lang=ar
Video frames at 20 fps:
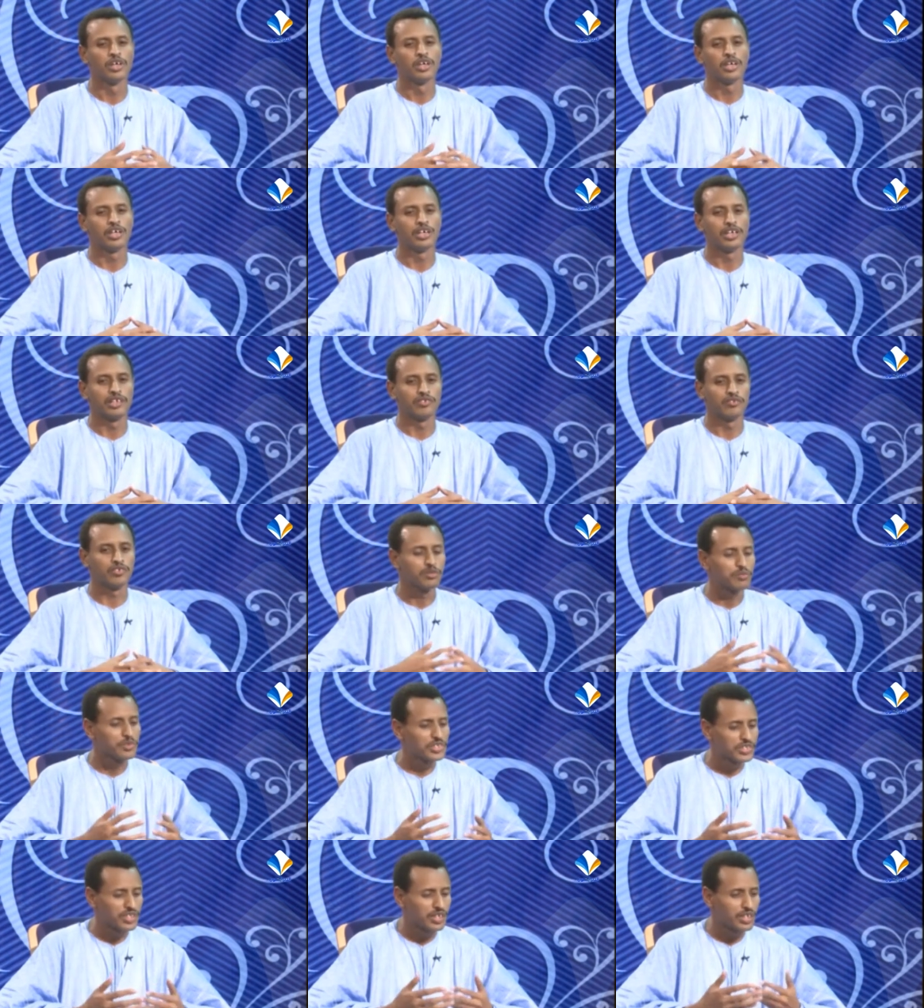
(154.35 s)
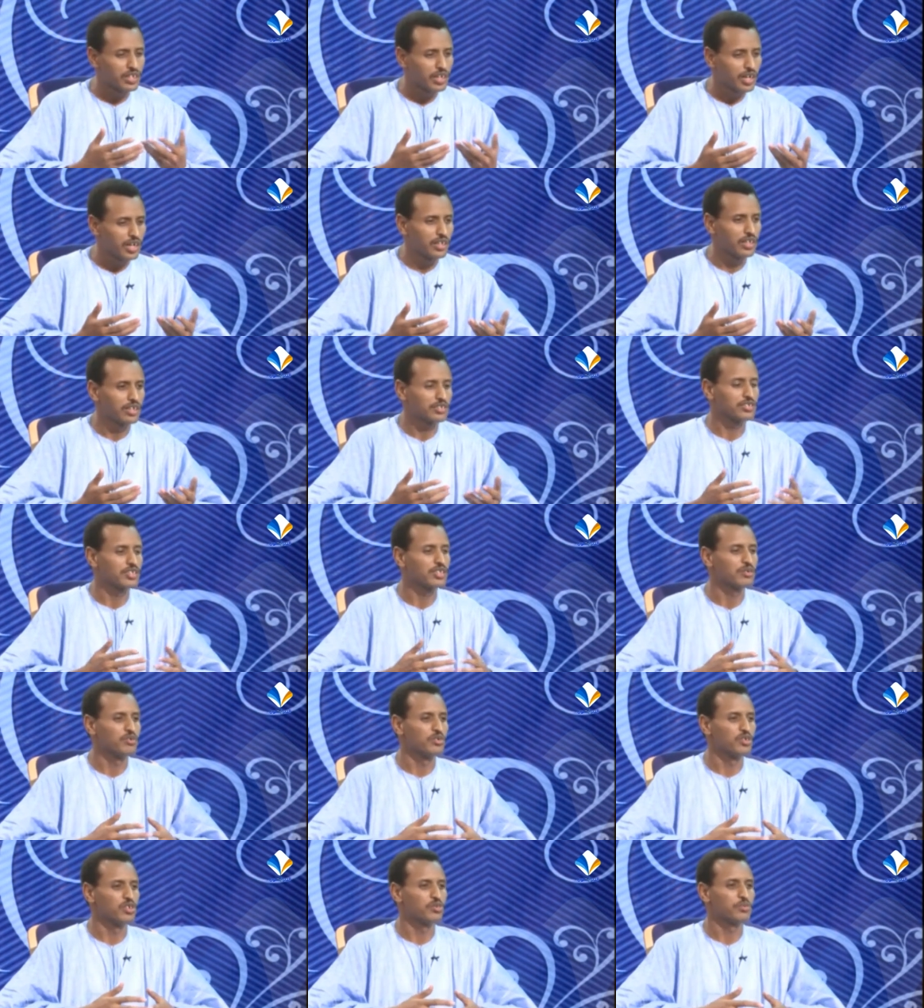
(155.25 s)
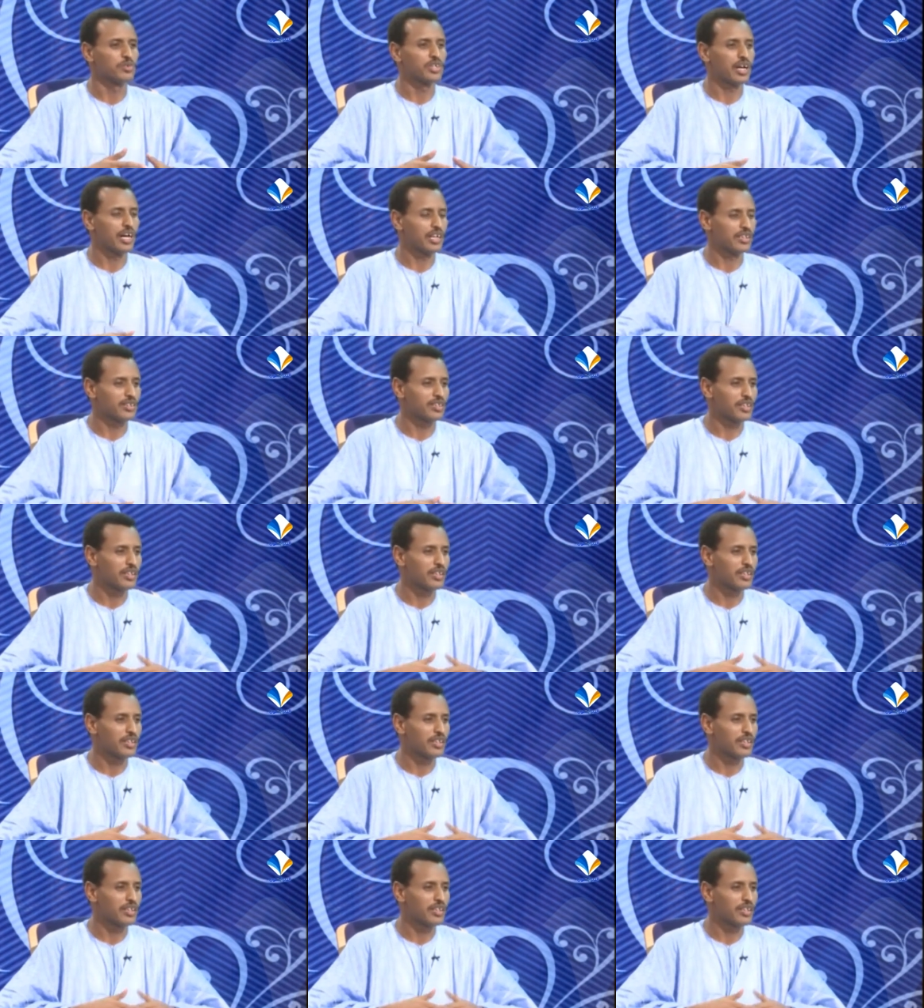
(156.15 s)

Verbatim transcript: في مسار حياتهم اليومية حتى